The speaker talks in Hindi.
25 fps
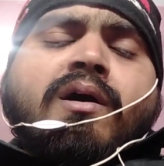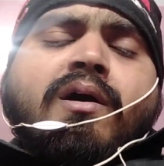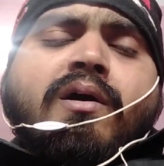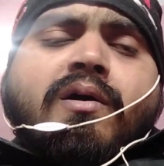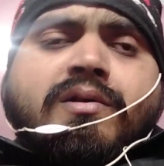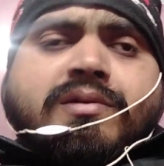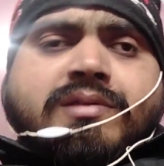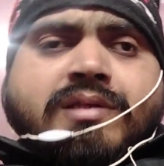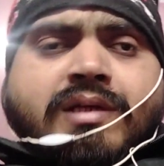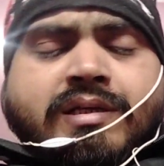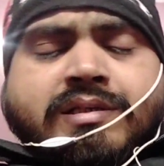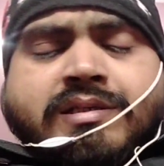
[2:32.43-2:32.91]

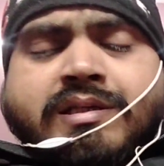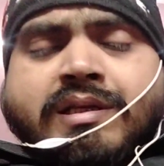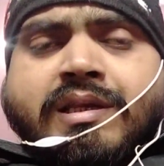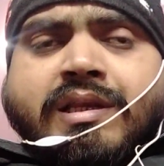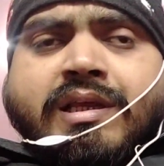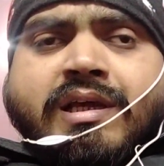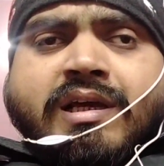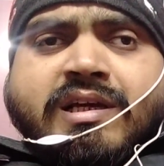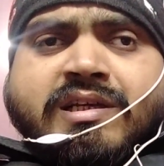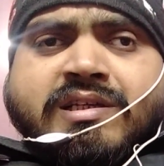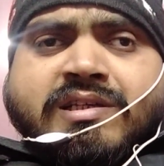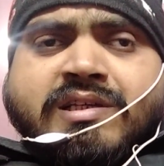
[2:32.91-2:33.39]
और शासन
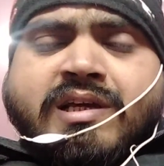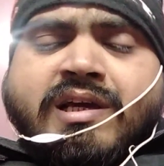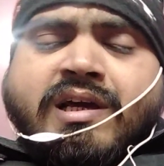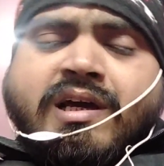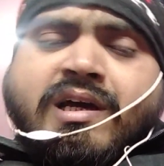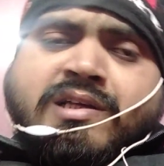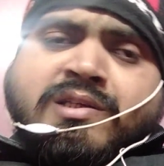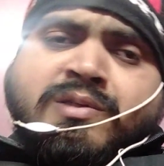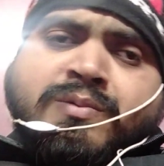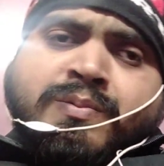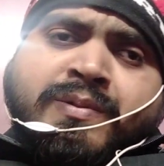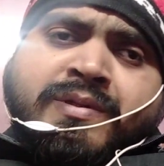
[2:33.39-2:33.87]
ने
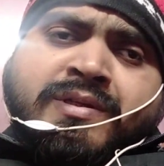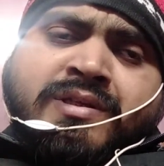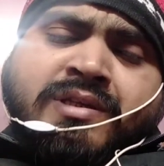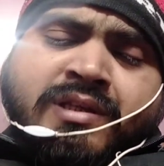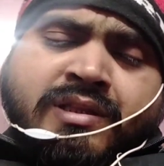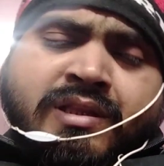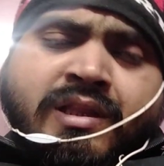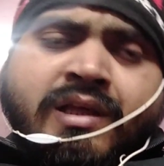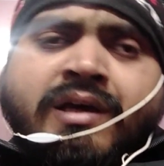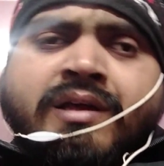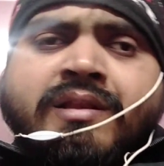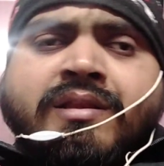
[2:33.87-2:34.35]
यह
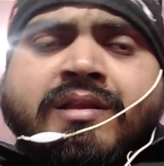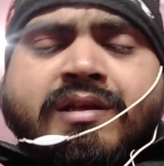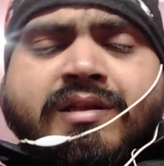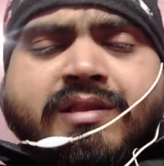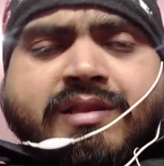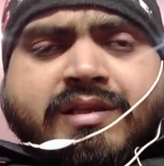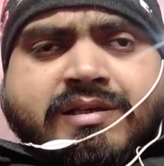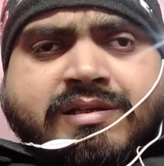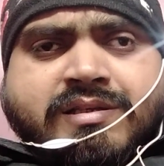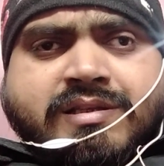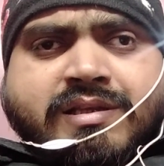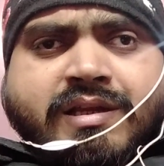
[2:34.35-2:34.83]
स्पष्टता
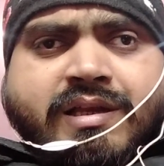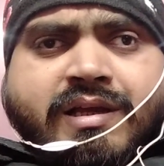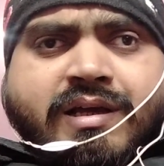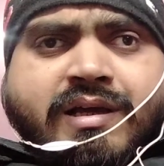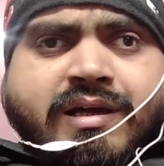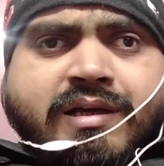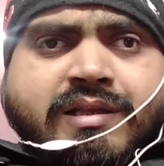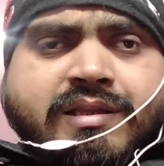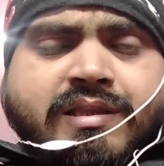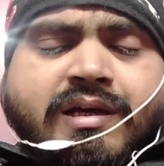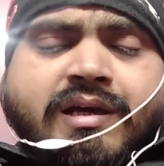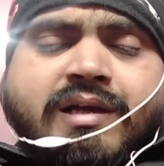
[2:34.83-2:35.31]
निर्देश दे
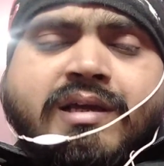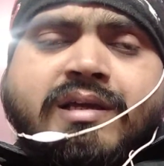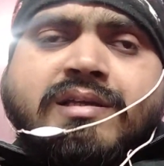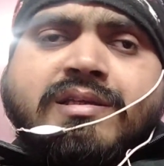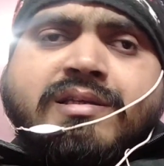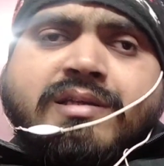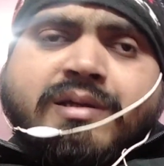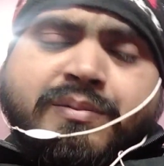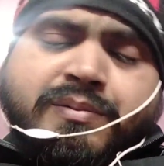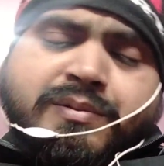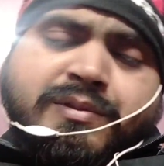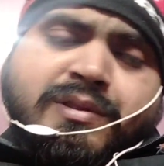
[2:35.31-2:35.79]
रखा था कि
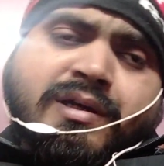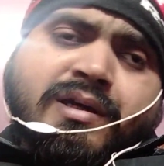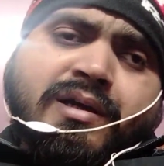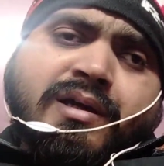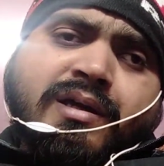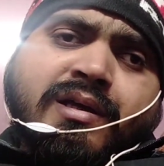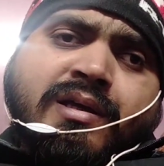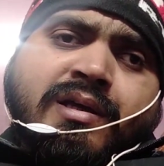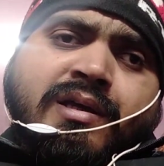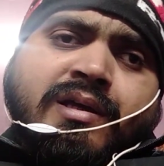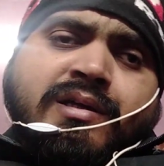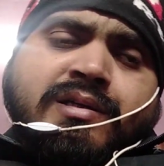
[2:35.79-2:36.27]
जब तक
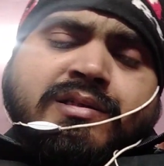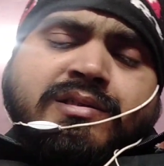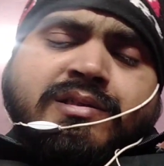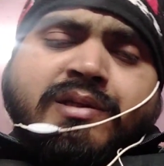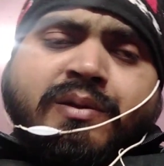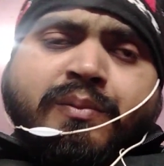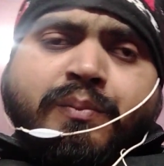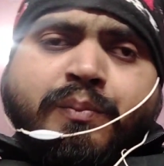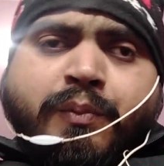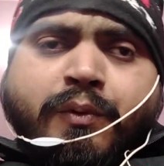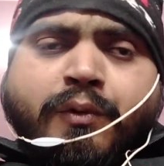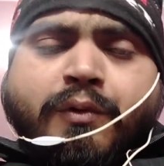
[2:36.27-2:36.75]

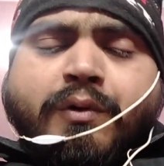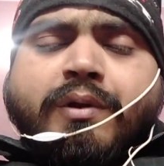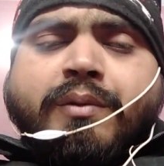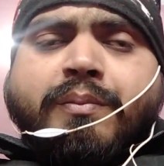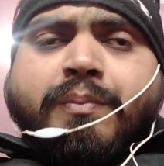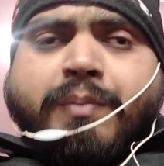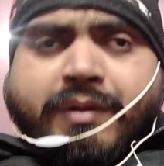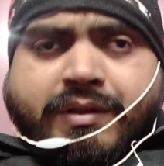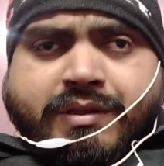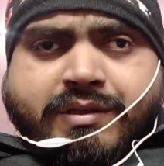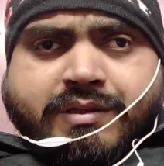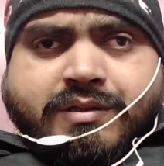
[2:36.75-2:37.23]
संपूर्ण
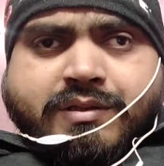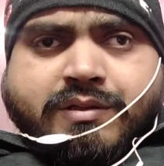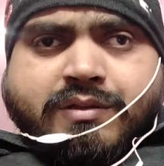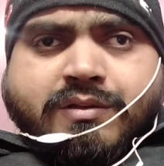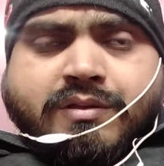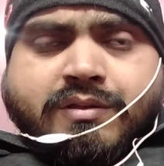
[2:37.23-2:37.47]
पद